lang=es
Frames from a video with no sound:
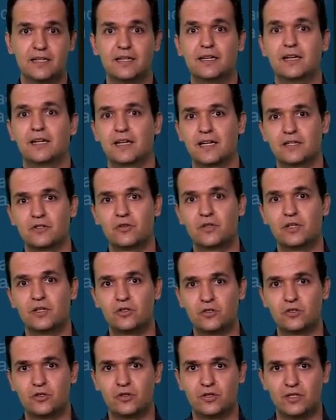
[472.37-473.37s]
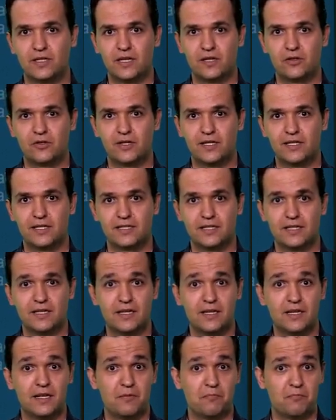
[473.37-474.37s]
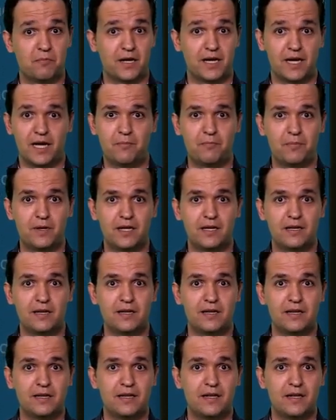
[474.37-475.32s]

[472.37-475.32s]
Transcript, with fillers: En el caso de los ordenadores, para Apple,